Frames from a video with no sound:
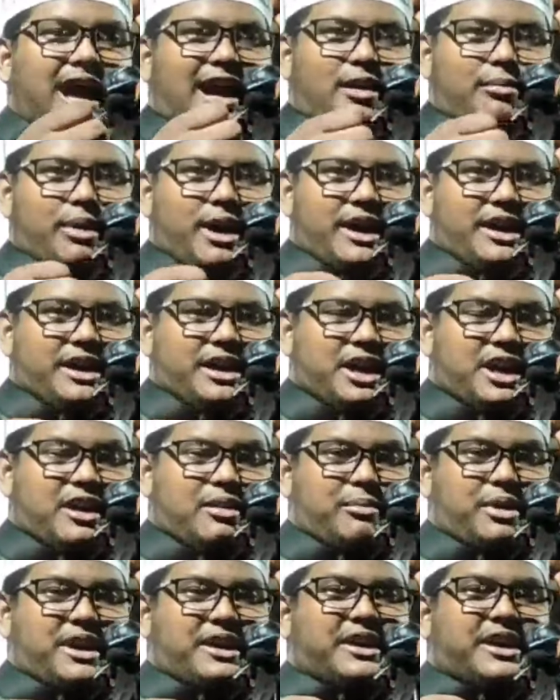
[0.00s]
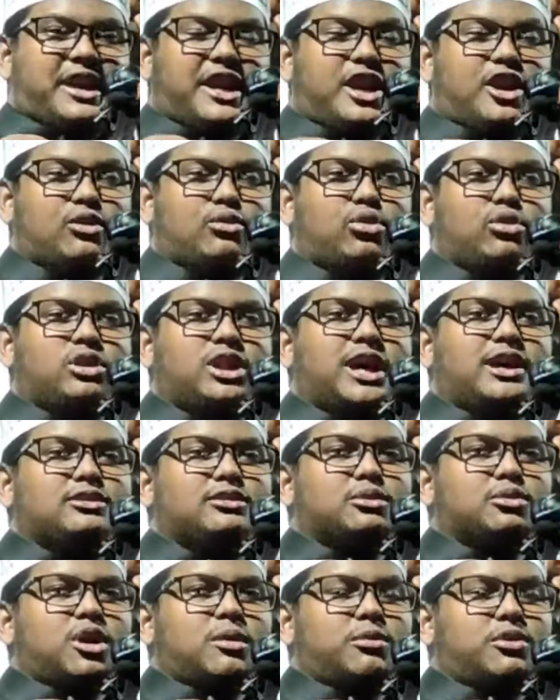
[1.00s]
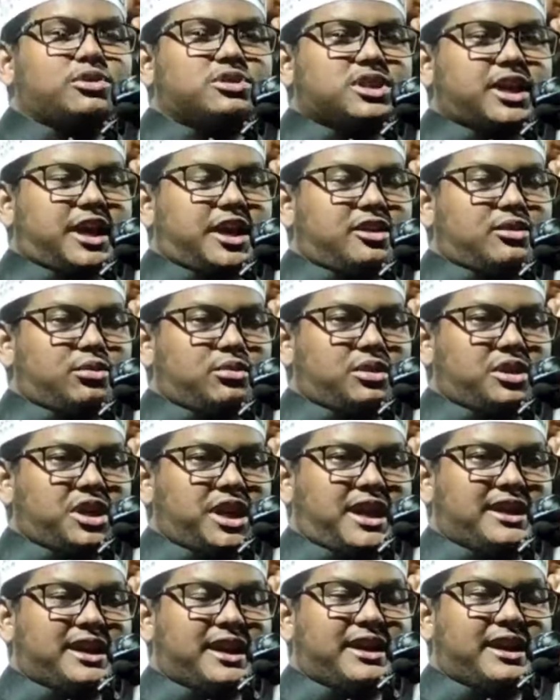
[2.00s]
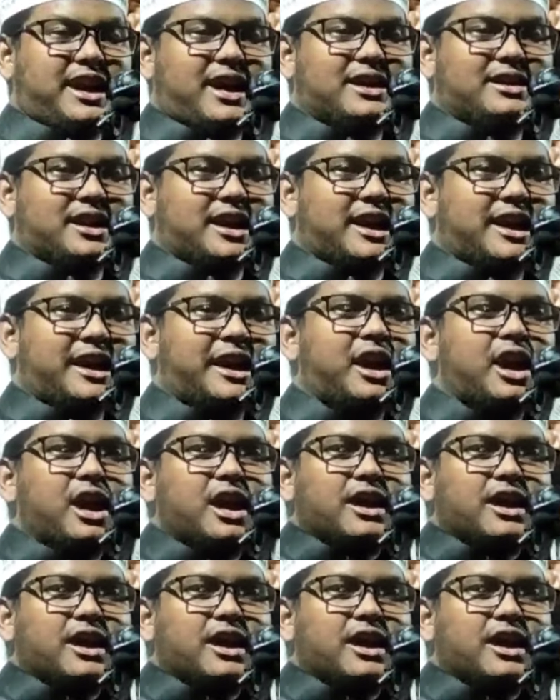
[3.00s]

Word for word: আমার গ্রামে কে ক্ষুধার্ত অবস্থায় দুনিয়াটা কাটায়